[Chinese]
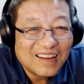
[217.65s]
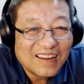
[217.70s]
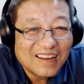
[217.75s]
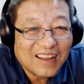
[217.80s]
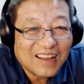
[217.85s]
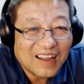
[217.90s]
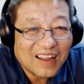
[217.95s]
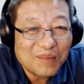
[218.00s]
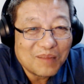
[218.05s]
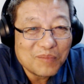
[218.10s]

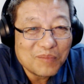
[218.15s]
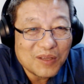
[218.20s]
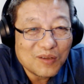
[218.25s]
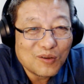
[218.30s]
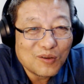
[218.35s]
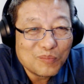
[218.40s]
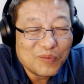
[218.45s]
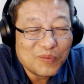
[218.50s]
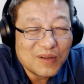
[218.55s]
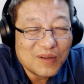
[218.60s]
卡美
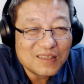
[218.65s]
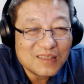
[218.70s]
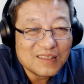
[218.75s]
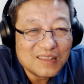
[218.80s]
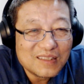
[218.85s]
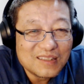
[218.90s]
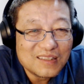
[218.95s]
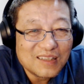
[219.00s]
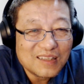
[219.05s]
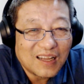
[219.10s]
国脖子已
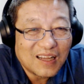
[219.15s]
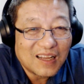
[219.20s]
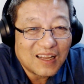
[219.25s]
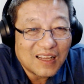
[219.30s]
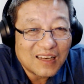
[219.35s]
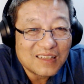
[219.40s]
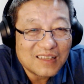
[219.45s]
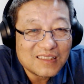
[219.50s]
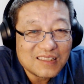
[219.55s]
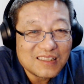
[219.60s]
经卡
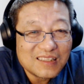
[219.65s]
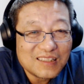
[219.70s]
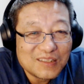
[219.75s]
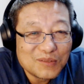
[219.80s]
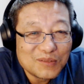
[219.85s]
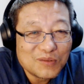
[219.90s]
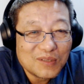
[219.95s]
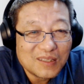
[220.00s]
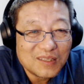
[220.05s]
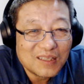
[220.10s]
了七十
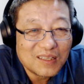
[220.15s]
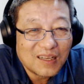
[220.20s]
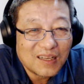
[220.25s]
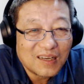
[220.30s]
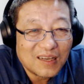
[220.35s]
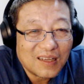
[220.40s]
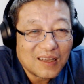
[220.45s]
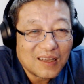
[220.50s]
多年了。